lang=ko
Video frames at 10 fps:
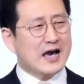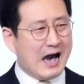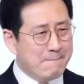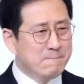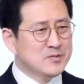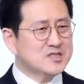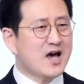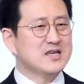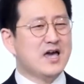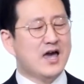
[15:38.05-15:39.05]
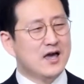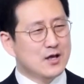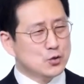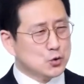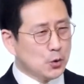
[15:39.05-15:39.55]
감사의
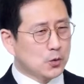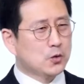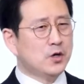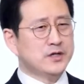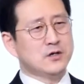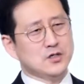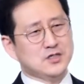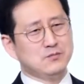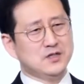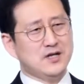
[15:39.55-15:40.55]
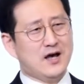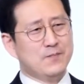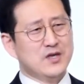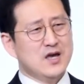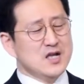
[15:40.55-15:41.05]
조건인
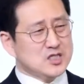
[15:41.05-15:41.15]
것입니다.